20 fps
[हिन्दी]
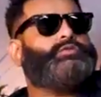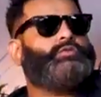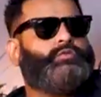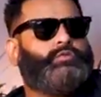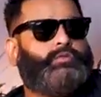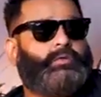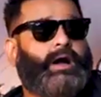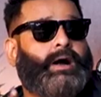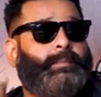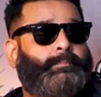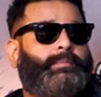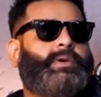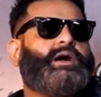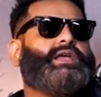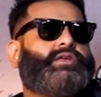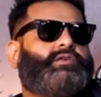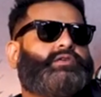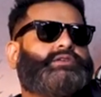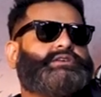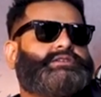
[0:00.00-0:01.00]
यू अम्मा
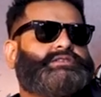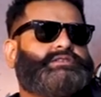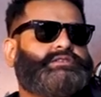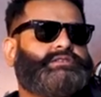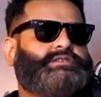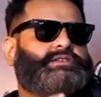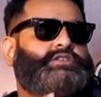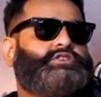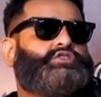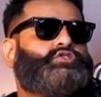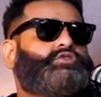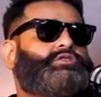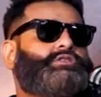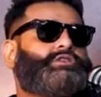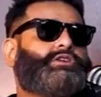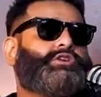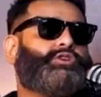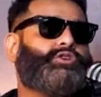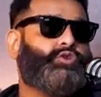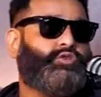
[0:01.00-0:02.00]
की वजह से सिंस यू आर
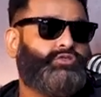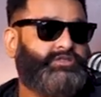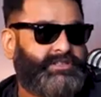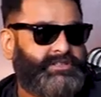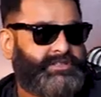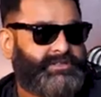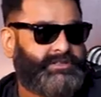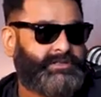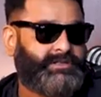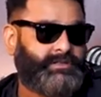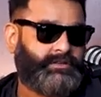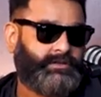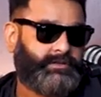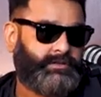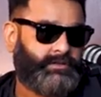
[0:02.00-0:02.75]
द क्लोजेस्ट